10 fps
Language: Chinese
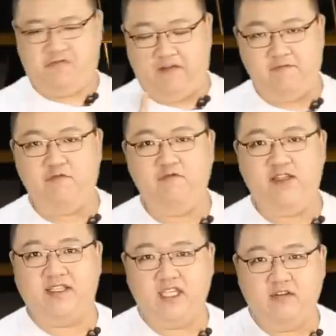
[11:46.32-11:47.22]
反复
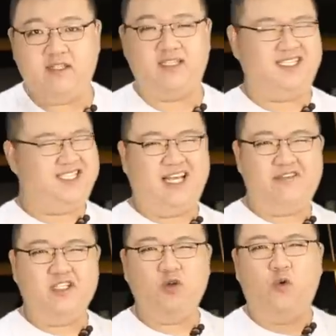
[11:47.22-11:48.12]
问一个问题，其他
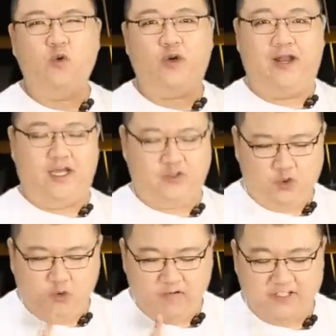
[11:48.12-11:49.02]
问题都忽略了啊，
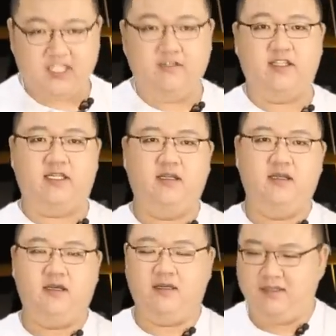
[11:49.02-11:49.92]
就问一个问题。
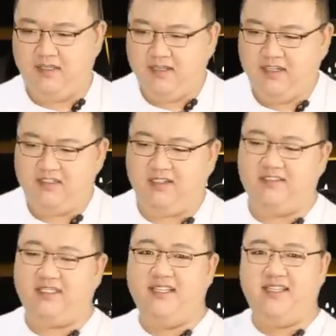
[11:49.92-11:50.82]
哼，
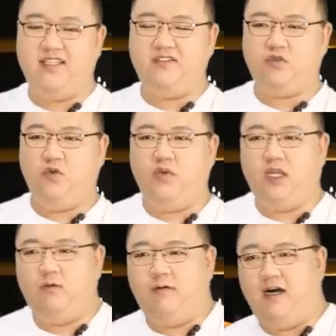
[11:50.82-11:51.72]
朕天天工
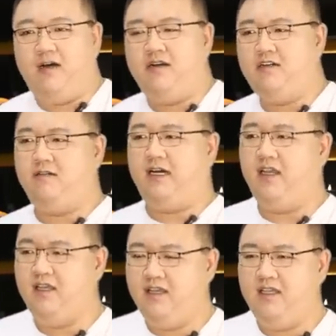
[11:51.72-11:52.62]
作那么忙，是
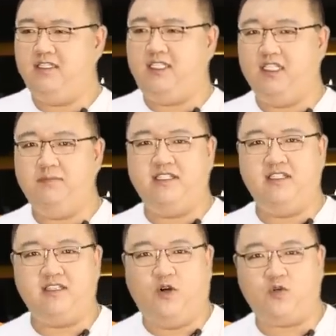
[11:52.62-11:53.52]
吧？起得比
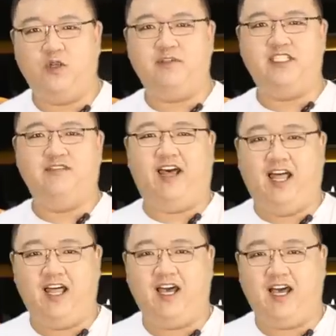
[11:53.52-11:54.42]
鸡早，睡得比鸡晚
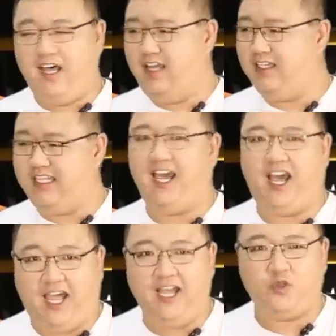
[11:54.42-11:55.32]
啊！你
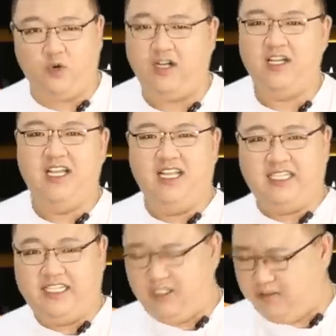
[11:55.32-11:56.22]
还说
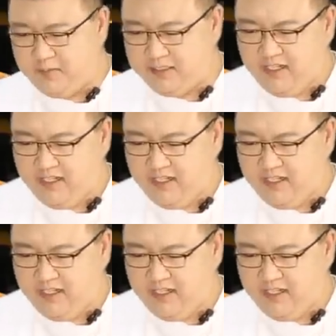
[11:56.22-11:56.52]
你这